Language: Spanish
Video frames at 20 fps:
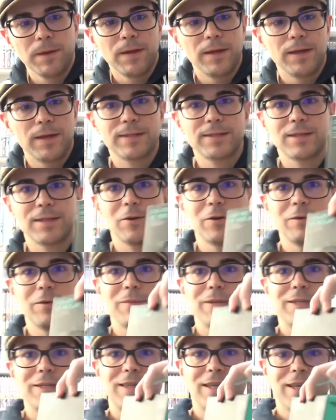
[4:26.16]
he estado
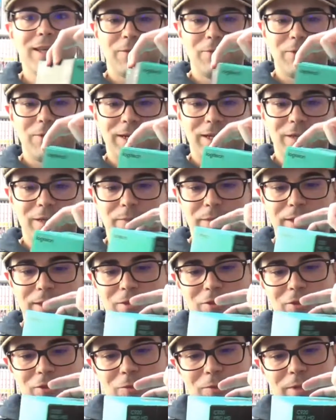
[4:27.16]
investigando al
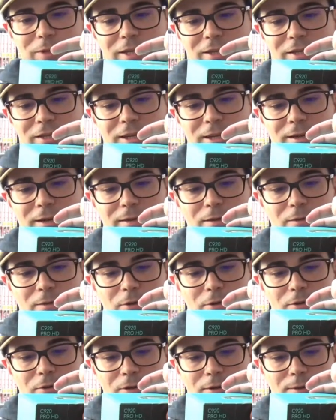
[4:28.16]
respecto sobre ella y
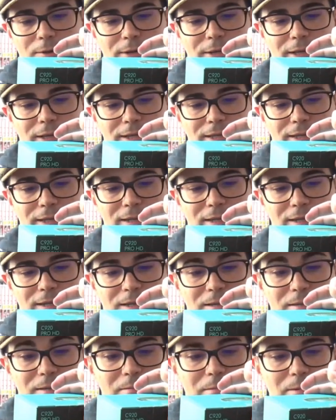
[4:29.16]
bueno, la verdad es
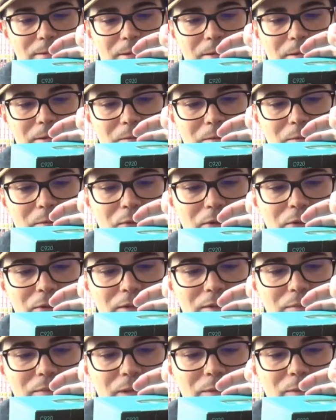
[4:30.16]
que
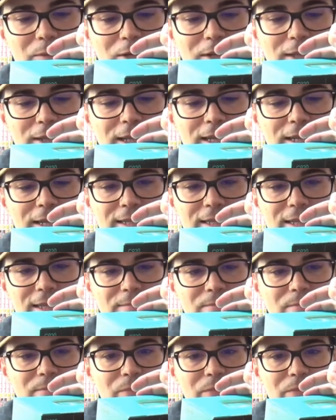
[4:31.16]
pues veremos qué tal
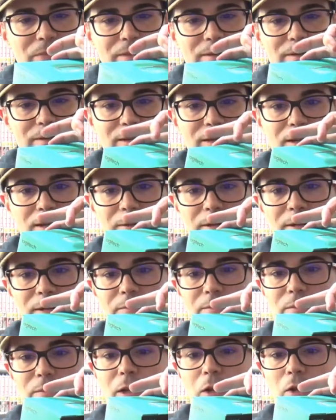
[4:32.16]
está. Graba
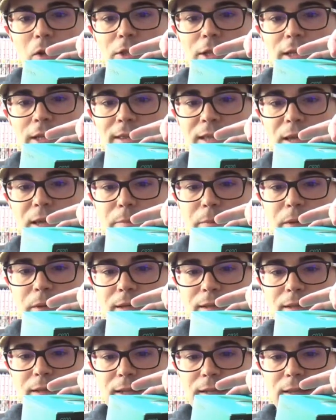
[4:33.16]
en
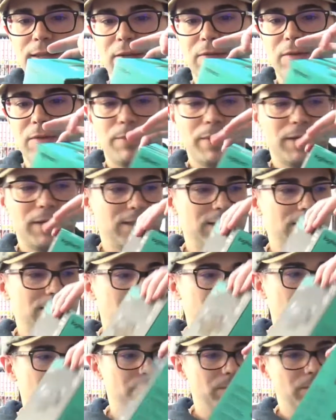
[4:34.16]
1080p, 30 fps
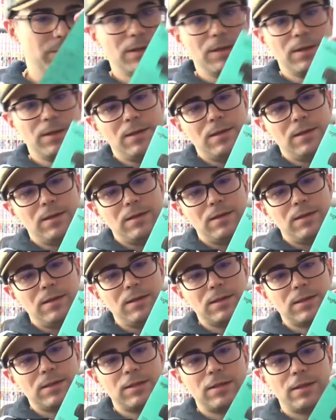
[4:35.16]

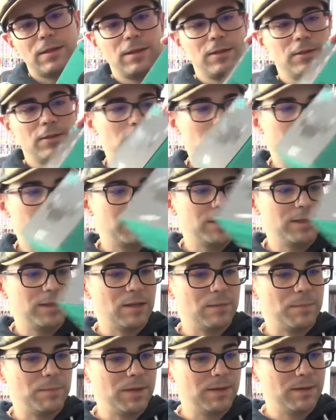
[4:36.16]
y
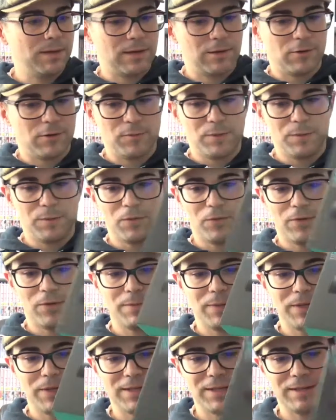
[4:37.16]
720p a los mismos
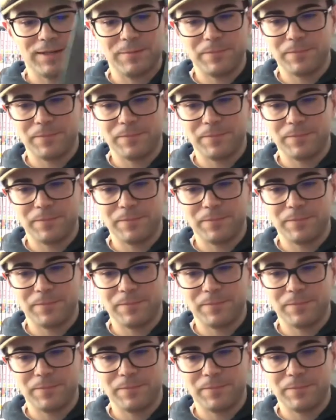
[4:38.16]
fps.